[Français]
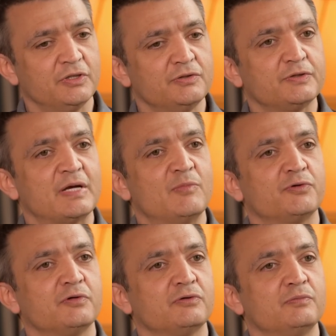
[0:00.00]
notamment
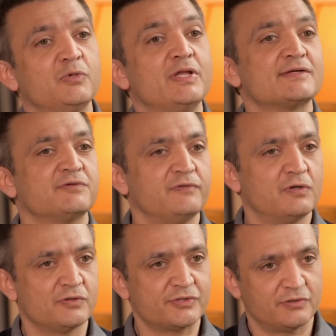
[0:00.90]
de menaces de
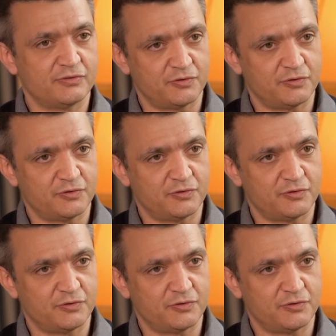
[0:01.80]
violence